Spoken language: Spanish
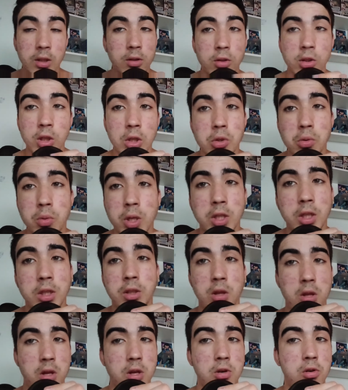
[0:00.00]
O sea, yo voy a ser
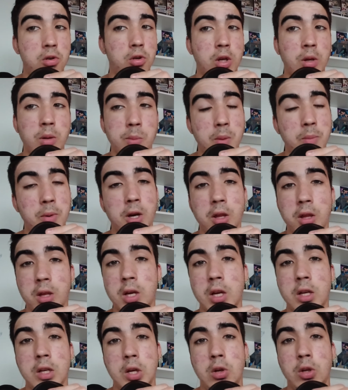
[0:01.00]
sincero, lo que a mí me
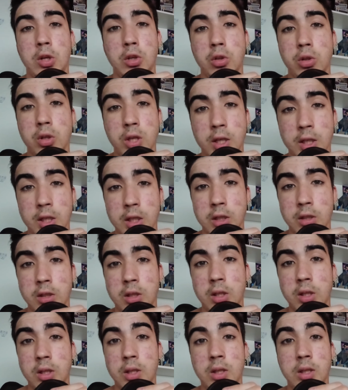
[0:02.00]
parezca es lo que yo diré que es.
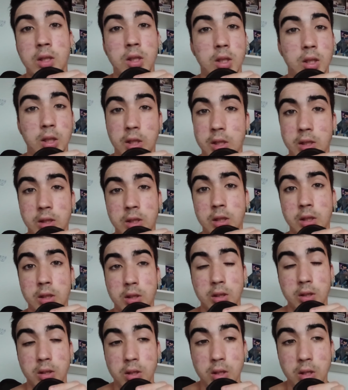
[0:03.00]
Y ya está.
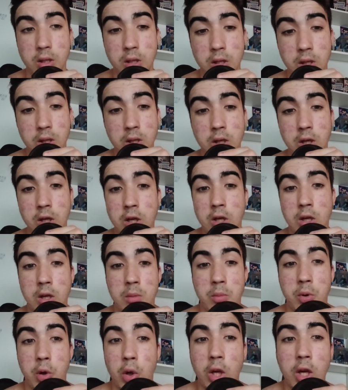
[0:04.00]

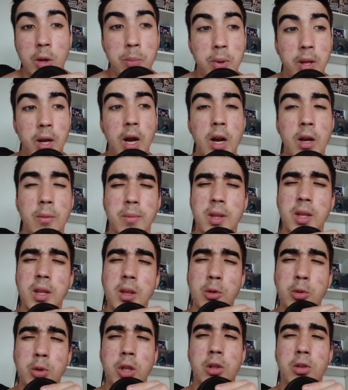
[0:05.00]
Pero hay que esperar, en vez de
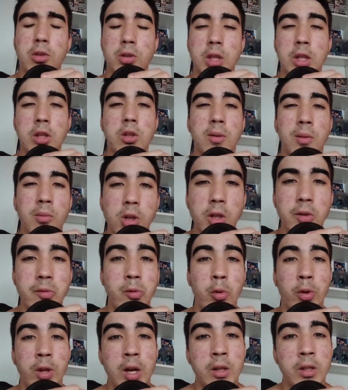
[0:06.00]
discutirnos tanto, vamos a
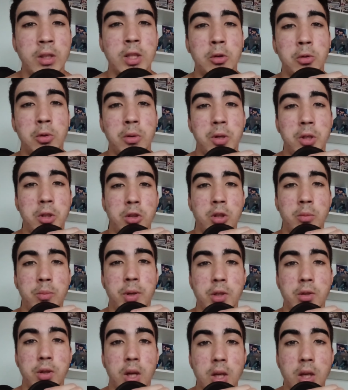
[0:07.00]
disfrutar de esta nueva versión del
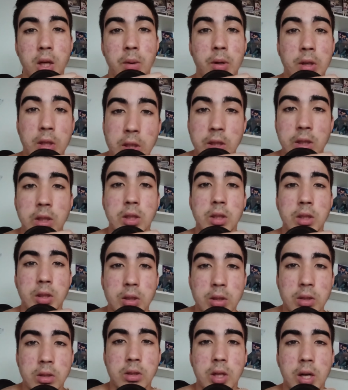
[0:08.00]
personaje. A ver si.
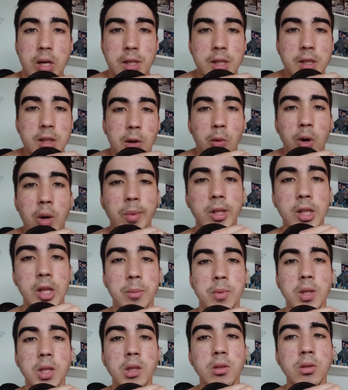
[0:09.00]
A ver si está guapa
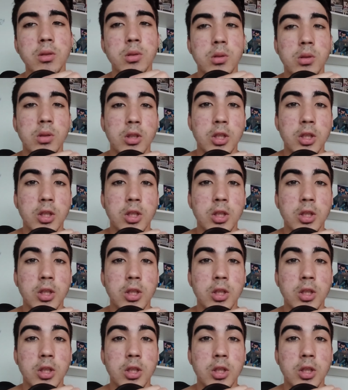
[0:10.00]
también, ¿no?